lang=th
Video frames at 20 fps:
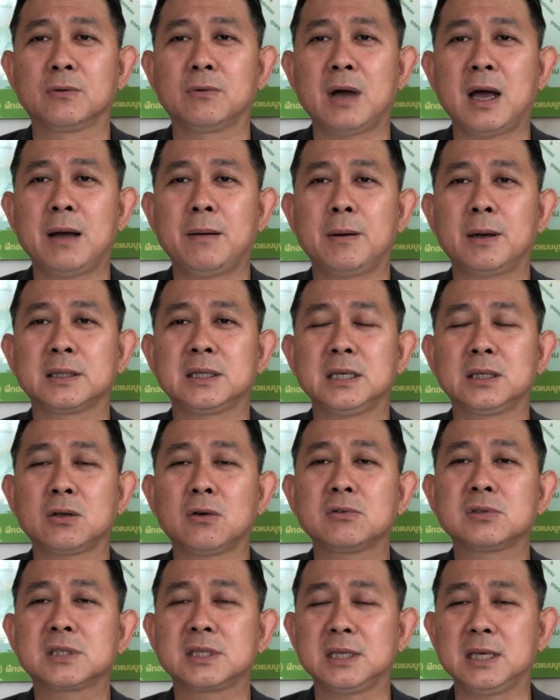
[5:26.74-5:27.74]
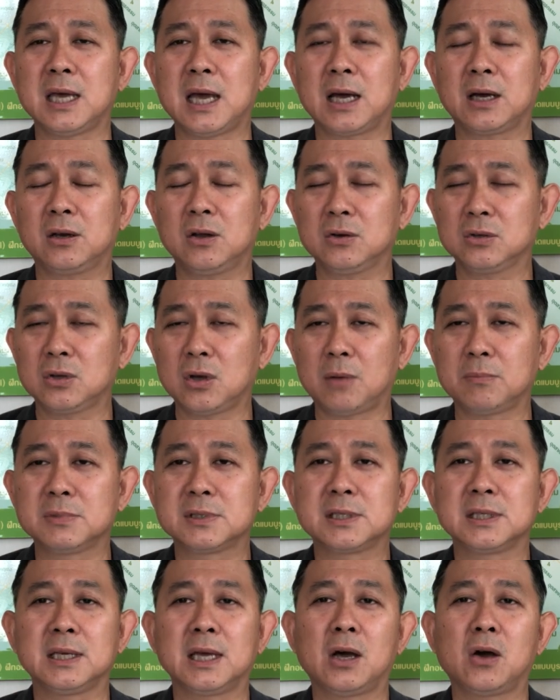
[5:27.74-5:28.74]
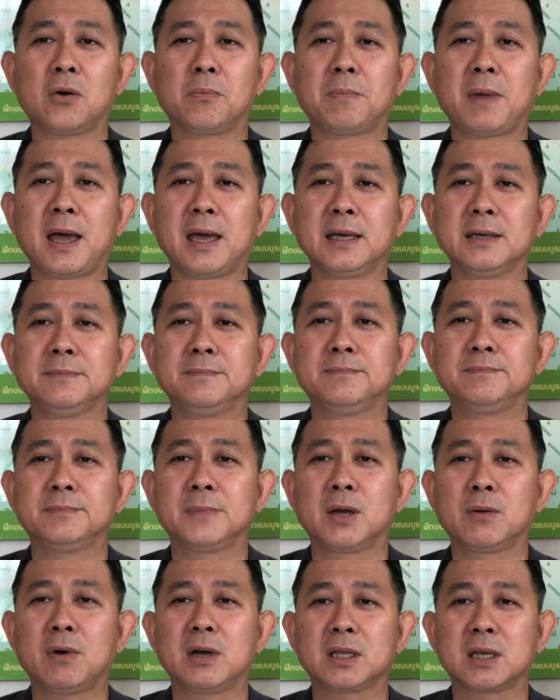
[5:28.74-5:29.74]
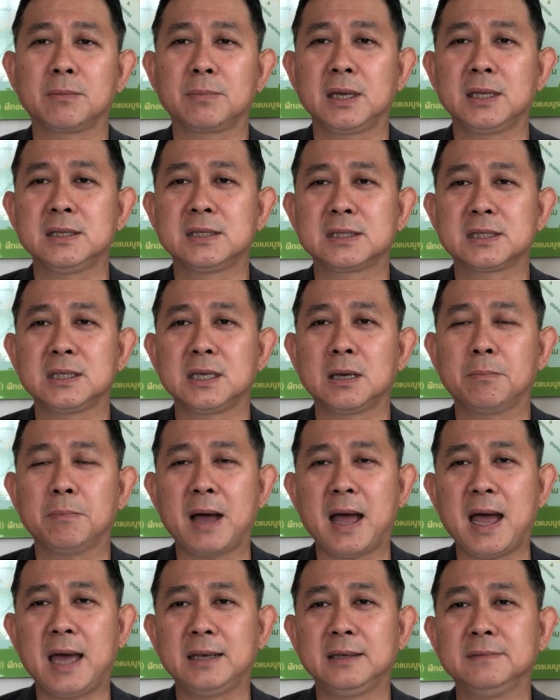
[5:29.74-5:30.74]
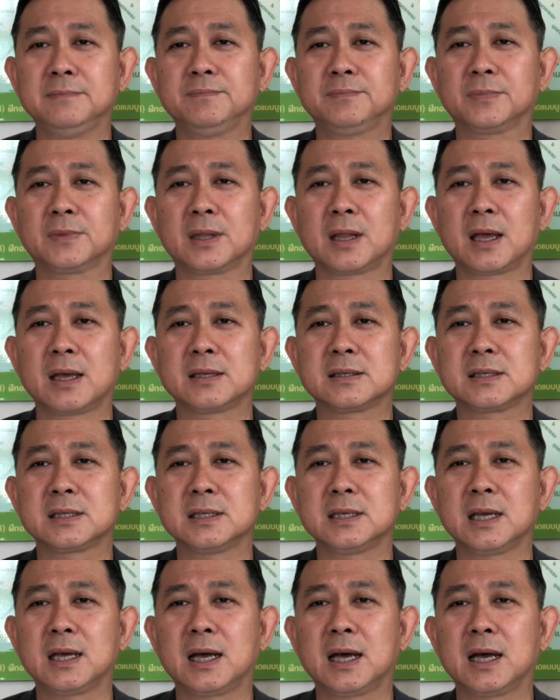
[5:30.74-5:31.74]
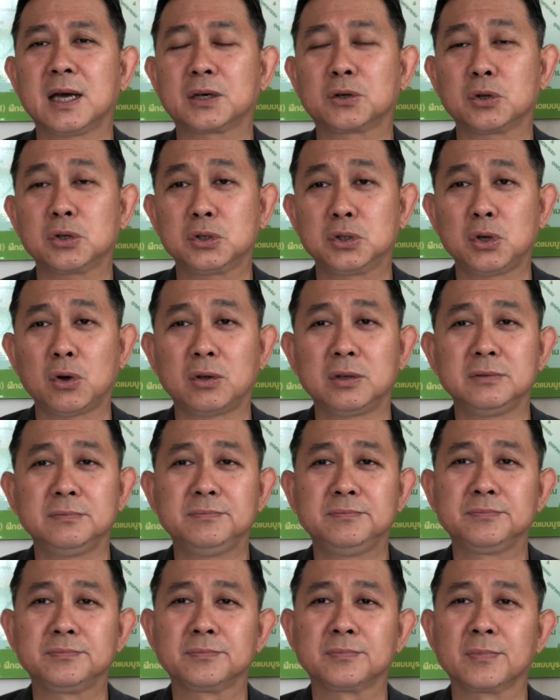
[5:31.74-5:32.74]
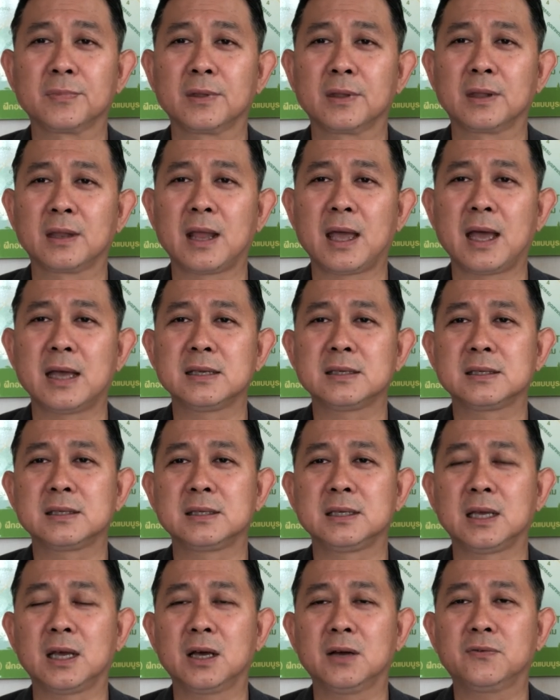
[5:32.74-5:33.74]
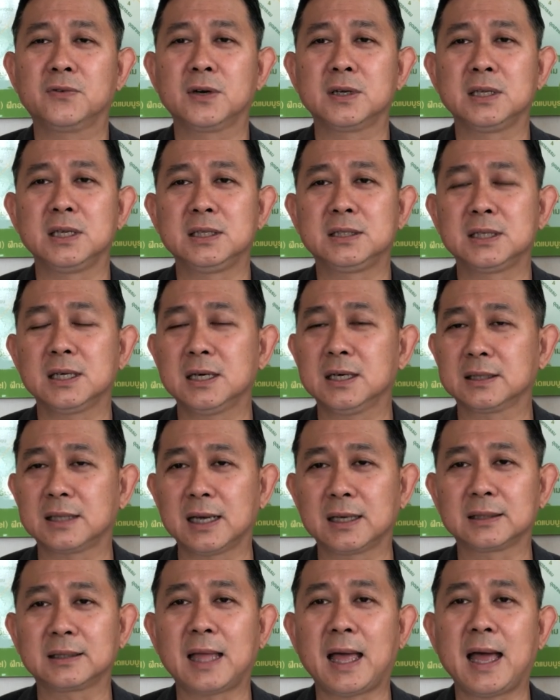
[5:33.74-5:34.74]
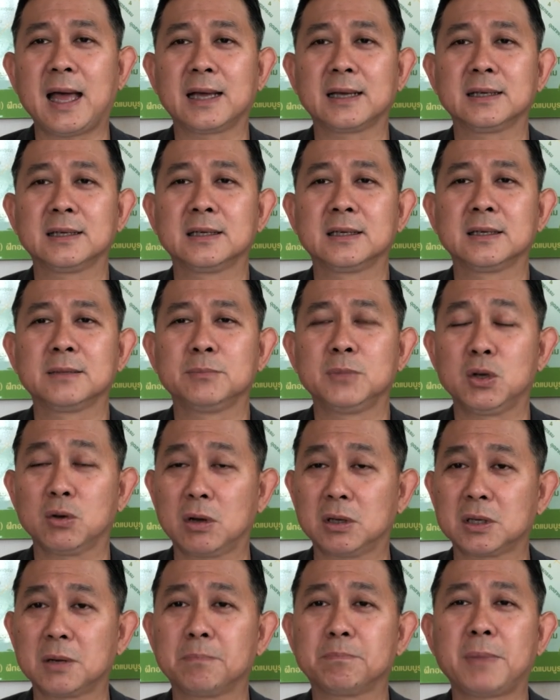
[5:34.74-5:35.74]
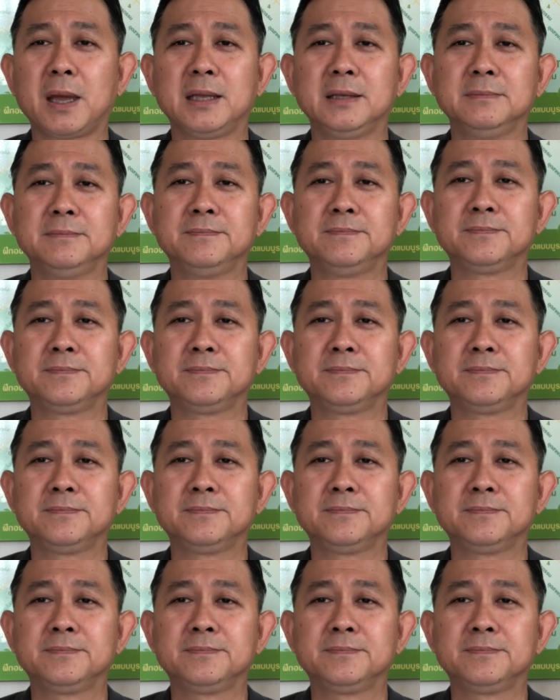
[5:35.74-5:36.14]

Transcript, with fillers: ว่าบางทีต้องเสียก็ต้องยอมเสียออกไป ไม่ว่าจะเป็นเสียบ้านนะเสียรถยนต์นะเสียเฟอร์นิเจอร์ต่างๆ ที่มีความจำเป็น